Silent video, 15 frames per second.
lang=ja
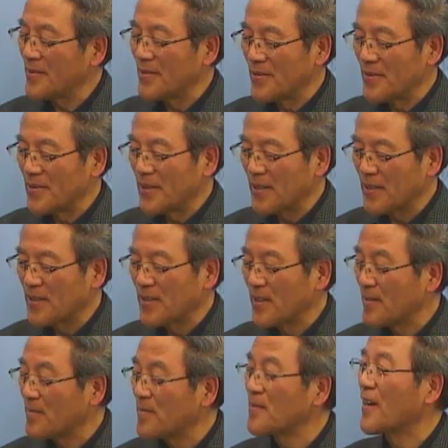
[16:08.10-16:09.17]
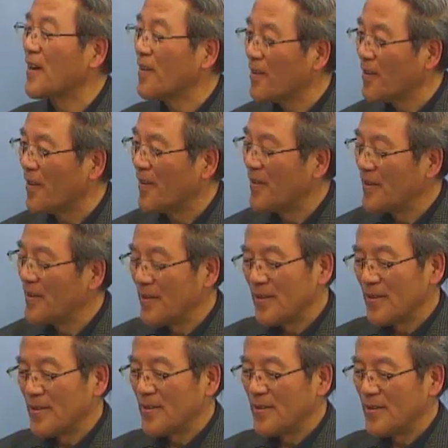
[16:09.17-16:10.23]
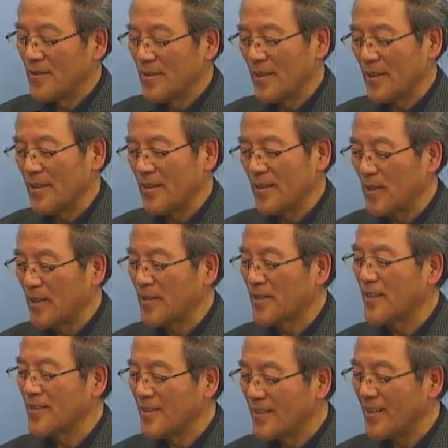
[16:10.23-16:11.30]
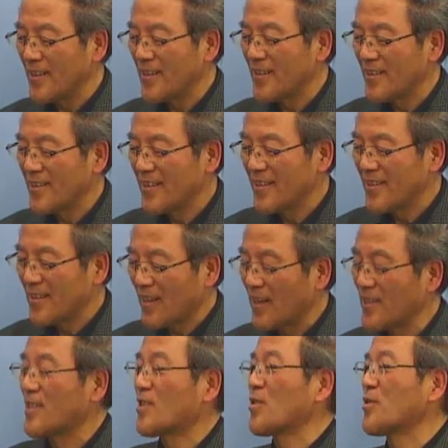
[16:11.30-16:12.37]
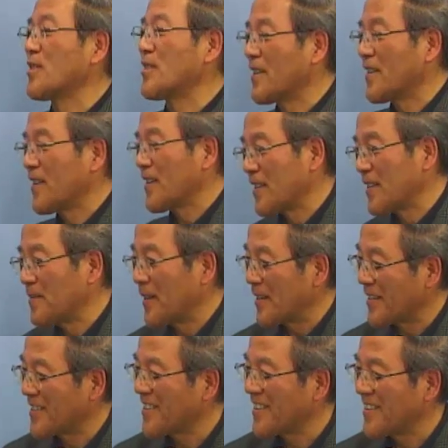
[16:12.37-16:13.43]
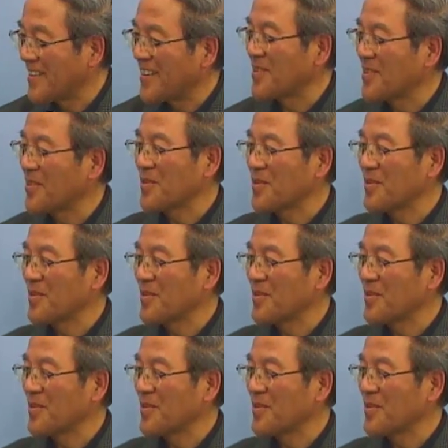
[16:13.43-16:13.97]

歴史や文化を、はい、えー、皆さんに感じ取っていただければありがたいなとそのよ